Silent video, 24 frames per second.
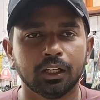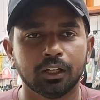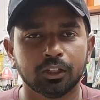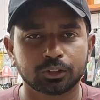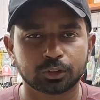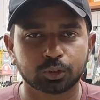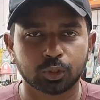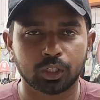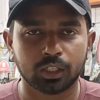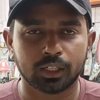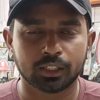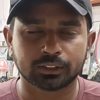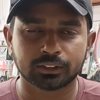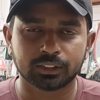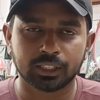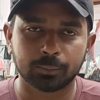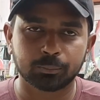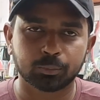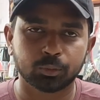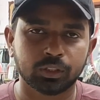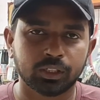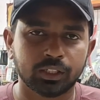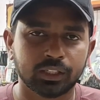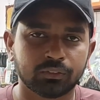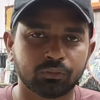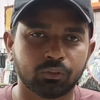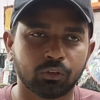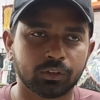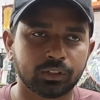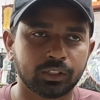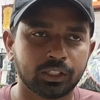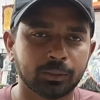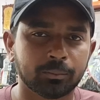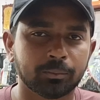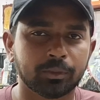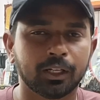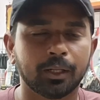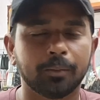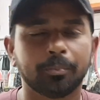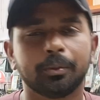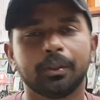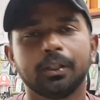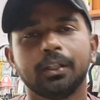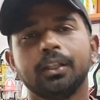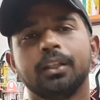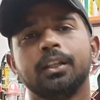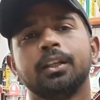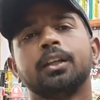उसको अलग से आपको 840 मतलब
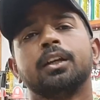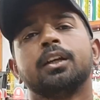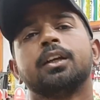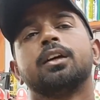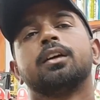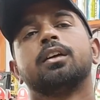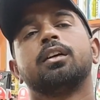कि